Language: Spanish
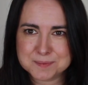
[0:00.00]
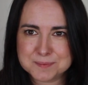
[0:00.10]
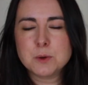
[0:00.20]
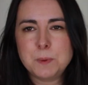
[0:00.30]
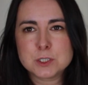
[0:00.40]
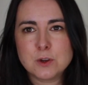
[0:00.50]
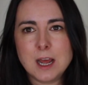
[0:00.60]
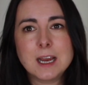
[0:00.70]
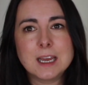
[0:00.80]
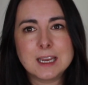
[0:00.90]
Es un
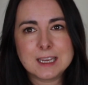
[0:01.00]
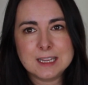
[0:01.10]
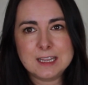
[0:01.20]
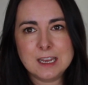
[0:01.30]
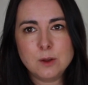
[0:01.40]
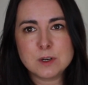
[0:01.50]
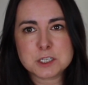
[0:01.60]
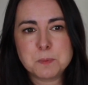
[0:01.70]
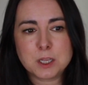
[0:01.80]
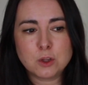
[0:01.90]
personaje que tiene un
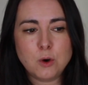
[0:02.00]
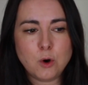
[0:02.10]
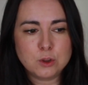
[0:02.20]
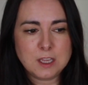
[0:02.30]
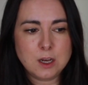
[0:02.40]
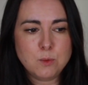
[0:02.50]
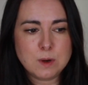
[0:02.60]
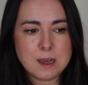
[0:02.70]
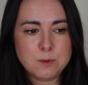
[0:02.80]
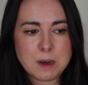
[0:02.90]
aspecto o tiene
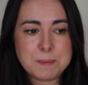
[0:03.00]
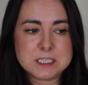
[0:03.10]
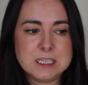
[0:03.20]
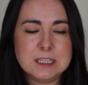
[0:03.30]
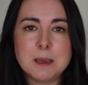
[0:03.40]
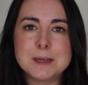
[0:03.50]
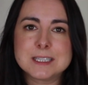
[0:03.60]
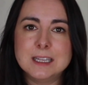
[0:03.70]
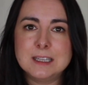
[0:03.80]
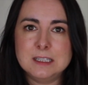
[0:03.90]
una, una presencia
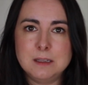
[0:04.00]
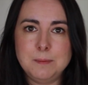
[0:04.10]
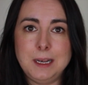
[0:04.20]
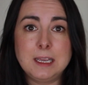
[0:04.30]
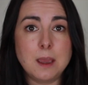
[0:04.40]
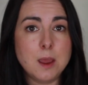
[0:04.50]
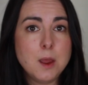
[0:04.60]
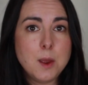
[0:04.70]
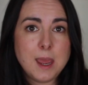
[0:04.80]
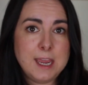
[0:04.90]
bastante débil, que
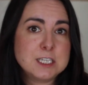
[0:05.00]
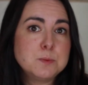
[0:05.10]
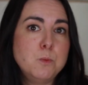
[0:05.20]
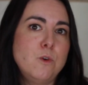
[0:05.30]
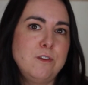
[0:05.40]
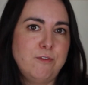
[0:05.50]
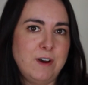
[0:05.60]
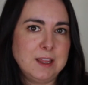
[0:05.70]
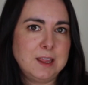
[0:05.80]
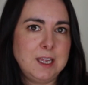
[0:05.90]
es muy
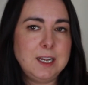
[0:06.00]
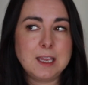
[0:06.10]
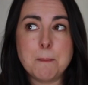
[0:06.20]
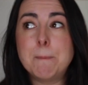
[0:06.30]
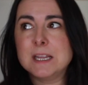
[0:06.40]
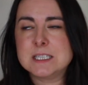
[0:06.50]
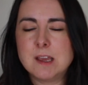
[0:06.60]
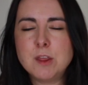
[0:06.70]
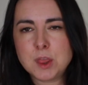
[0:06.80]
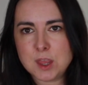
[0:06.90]
fácil que en
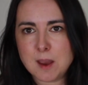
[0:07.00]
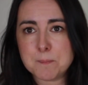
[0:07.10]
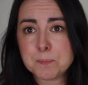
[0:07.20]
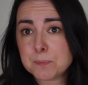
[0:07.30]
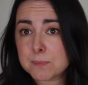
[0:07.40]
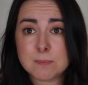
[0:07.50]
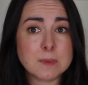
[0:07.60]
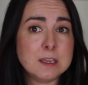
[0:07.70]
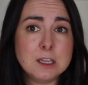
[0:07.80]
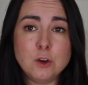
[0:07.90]
presencia
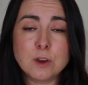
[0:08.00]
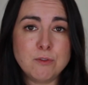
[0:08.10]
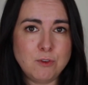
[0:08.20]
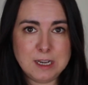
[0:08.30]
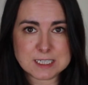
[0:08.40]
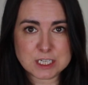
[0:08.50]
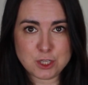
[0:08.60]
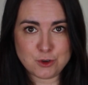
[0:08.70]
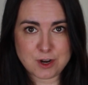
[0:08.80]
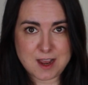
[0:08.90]
de lo que fue la
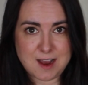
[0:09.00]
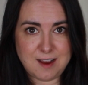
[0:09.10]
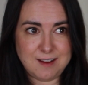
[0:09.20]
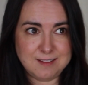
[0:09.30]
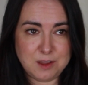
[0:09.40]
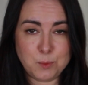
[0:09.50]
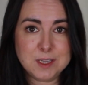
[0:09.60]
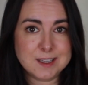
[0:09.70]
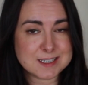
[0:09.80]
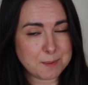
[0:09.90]
señora de
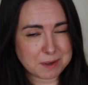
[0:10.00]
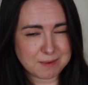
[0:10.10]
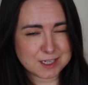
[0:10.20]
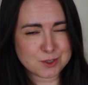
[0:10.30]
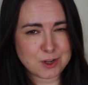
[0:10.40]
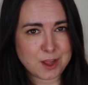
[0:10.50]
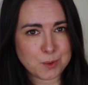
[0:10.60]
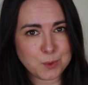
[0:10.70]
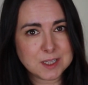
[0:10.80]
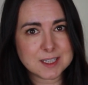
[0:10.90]
Winters, la primera señora de
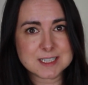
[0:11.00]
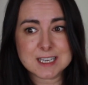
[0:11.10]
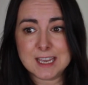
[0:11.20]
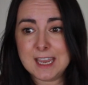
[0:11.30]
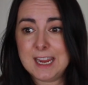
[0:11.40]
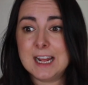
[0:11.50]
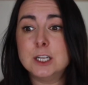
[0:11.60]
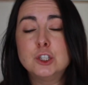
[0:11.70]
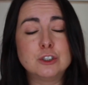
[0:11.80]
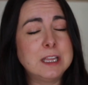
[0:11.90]
Winters, que
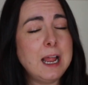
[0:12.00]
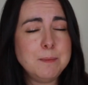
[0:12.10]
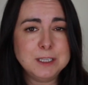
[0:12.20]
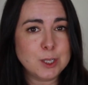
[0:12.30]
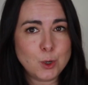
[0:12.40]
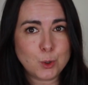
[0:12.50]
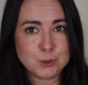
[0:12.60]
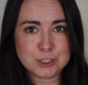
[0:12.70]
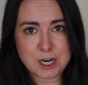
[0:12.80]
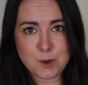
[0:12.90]
era totalmente lo
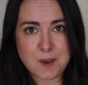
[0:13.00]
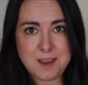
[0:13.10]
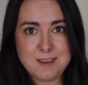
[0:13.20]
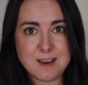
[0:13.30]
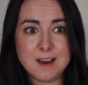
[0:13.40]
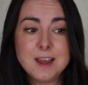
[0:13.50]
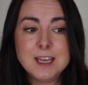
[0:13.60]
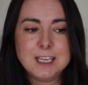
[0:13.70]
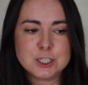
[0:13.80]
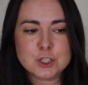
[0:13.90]
contrario a ella.
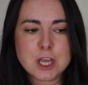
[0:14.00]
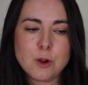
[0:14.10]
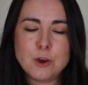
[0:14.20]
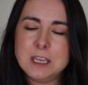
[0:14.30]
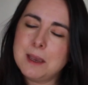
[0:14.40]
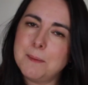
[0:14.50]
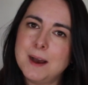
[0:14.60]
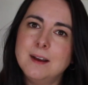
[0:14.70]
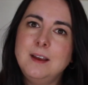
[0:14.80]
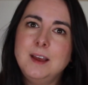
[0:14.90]
Y esto es algo que ella
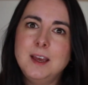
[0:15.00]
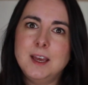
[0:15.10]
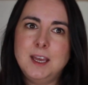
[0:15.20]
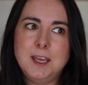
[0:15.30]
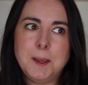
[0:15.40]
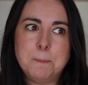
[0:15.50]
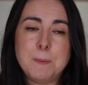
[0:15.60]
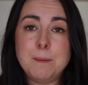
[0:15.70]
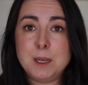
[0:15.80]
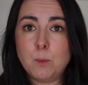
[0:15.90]
va em,
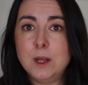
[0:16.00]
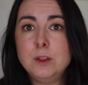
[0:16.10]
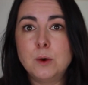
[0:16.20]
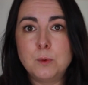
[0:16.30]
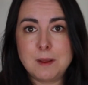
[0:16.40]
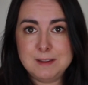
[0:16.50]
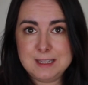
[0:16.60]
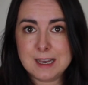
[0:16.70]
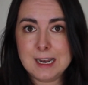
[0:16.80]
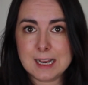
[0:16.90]
averiguando una vez
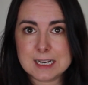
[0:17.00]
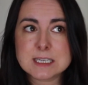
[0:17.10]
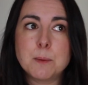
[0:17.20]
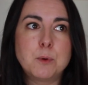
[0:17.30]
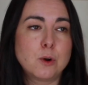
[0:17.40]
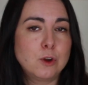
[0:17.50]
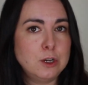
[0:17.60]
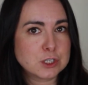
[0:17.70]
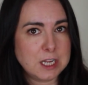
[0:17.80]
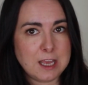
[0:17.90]
llega a la casa por lo que
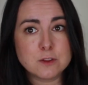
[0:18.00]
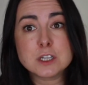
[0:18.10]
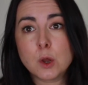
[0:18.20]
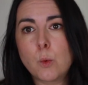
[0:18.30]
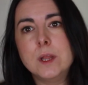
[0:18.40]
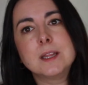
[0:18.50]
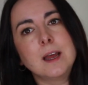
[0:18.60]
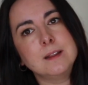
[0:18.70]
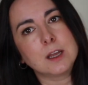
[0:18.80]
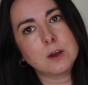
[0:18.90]
los criados le
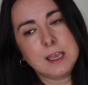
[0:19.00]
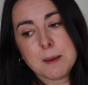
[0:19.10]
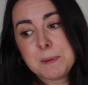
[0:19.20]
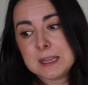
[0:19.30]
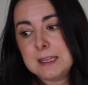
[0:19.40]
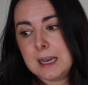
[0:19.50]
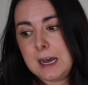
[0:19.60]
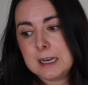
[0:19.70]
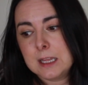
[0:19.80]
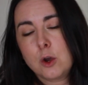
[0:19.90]
cuentan. De, ella empieza a
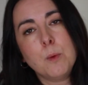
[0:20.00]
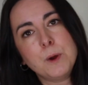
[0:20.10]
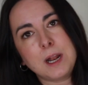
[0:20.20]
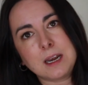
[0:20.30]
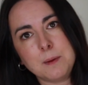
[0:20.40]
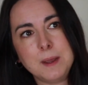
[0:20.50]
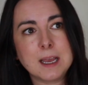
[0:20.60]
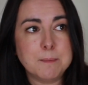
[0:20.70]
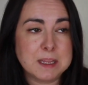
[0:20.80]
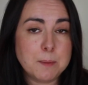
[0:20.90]
indagar de cómo era
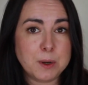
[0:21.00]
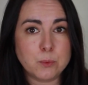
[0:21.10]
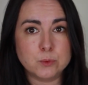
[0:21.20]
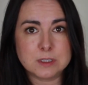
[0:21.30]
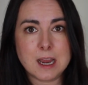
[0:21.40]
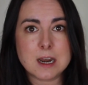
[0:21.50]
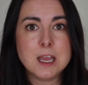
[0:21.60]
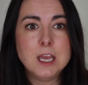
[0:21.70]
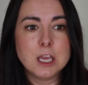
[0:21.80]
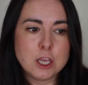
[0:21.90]
Rebeca, empieza a preguntar
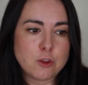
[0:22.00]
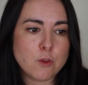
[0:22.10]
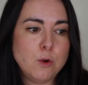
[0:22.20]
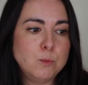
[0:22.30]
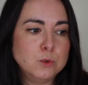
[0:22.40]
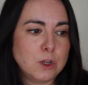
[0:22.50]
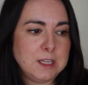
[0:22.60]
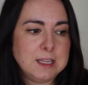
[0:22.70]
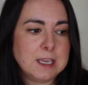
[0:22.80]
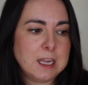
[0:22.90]
y todo el mundo le
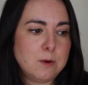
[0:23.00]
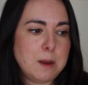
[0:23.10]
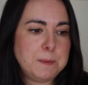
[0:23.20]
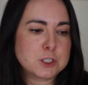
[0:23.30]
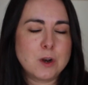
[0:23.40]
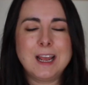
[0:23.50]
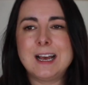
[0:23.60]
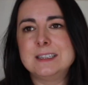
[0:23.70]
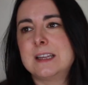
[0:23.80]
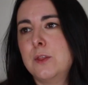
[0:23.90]
dice que era una persona
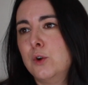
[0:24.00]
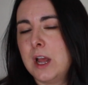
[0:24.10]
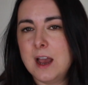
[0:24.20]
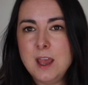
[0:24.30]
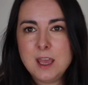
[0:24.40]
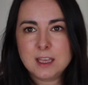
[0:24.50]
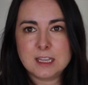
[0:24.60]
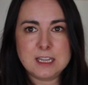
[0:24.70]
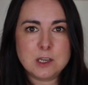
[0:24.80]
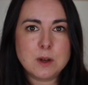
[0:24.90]
encantadora, que
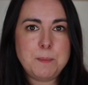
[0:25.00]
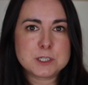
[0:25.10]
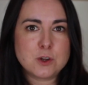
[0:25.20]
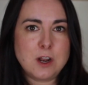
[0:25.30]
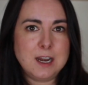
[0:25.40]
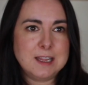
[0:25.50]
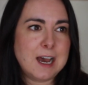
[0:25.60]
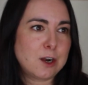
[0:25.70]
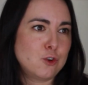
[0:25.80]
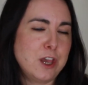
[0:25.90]
tenía una
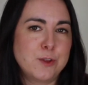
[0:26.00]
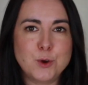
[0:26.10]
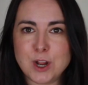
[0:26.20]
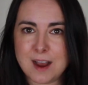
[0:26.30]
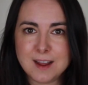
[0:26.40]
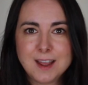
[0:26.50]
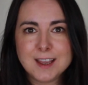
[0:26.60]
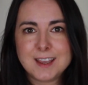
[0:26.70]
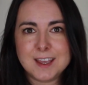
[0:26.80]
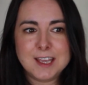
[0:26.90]
personalidad arrolladora,
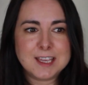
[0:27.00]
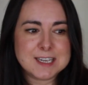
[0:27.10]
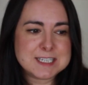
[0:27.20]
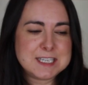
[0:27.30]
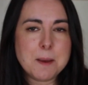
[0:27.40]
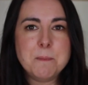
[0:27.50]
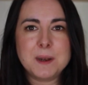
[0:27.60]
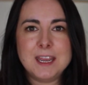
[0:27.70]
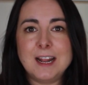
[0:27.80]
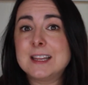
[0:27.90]
que, que,
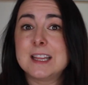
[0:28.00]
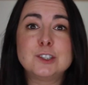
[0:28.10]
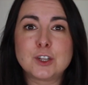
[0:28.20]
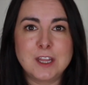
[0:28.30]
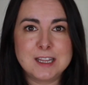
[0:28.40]
siempre era el centro de